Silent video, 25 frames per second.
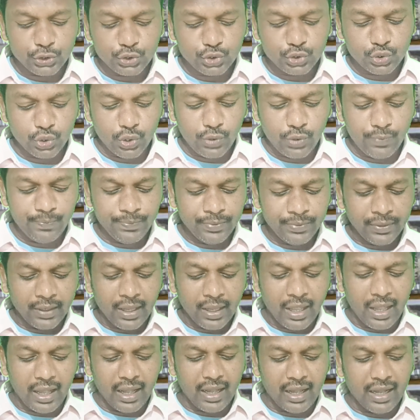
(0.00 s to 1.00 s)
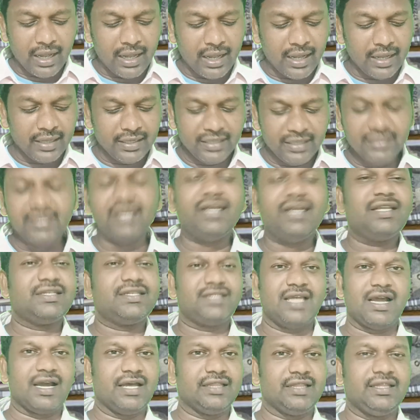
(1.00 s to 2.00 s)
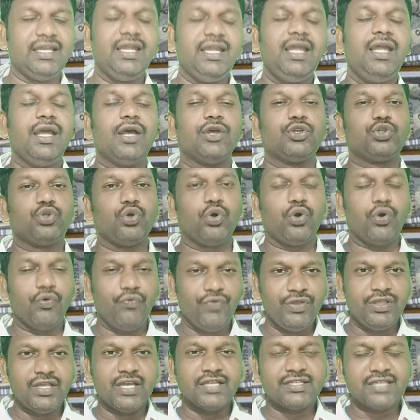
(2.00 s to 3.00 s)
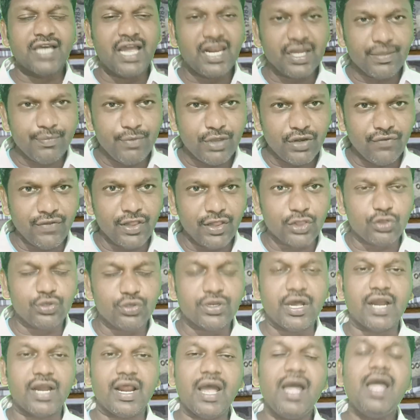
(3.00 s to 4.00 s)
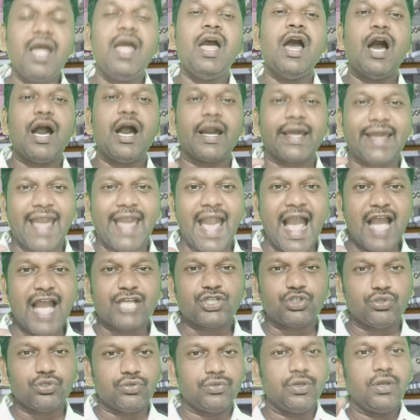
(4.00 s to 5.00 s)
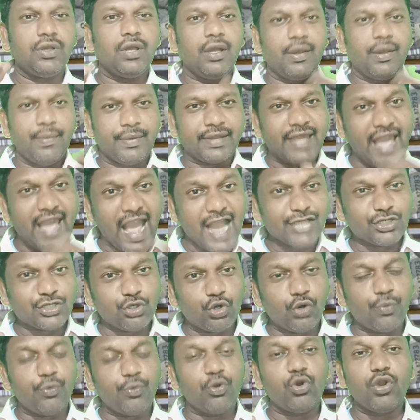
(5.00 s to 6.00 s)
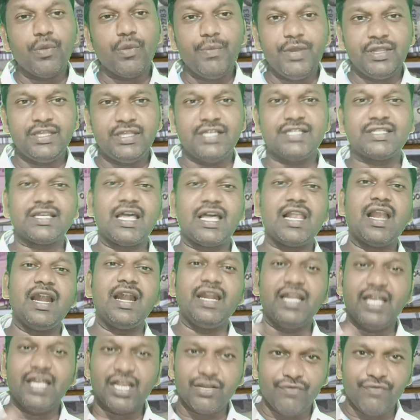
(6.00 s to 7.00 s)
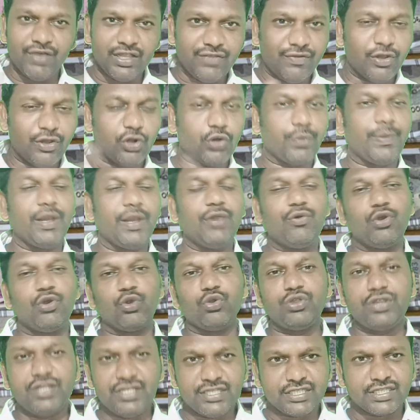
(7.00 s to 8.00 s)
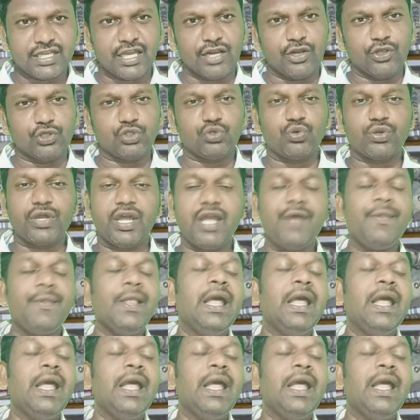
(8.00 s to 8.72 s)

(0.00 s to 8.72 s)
సో ఇదండి సంగతి సో విదేశాలకు మీరు వెళ్తున్నారా క్యాష్ క్యాష్ రూపంలో మీరు తీసుకెళ్ళండి ఇరవై ఐదు వేల రూపాయల వరకు తీసుకెళ్ళచ్చు ఓకే